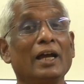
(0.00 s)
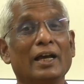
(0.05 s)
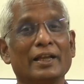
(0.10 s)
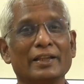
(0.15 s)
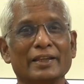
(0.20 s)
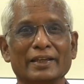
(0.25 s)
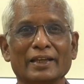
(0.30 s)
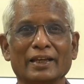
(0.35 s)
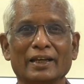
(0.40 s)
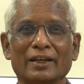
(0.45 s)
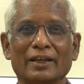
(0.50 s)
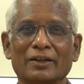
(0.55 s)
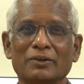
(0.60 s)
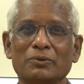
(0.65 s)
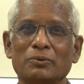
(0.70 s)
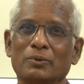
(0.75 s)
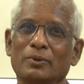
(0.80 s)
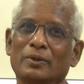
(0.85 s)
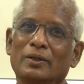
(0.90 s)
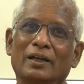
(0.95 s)
அதையெல்லாம்
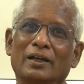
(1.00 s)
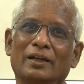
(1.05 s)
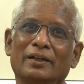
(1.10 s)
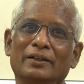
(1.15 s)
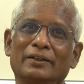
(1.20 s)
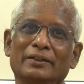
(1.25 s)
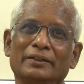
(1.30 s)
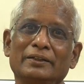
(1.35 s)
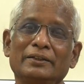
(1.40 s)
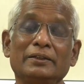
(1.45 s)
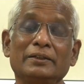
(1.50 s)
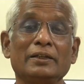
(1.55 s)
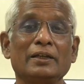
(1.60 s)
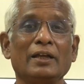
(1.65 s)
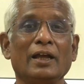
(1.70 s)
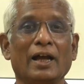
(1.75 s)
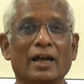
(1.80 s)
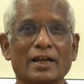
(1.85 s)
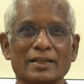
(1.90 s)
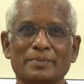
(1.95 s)
கொடுக்கலான்னு
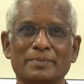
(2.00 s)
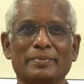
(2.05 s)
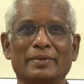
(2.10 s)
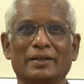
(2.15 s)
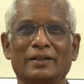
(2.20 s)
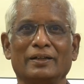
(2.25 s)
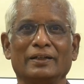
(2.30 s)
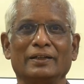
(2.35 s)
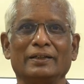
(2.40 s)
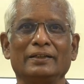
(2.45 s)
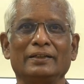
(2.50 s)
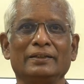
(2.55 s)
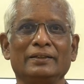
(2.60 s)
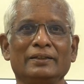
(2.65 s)
ஆசைப்பட்றாங்க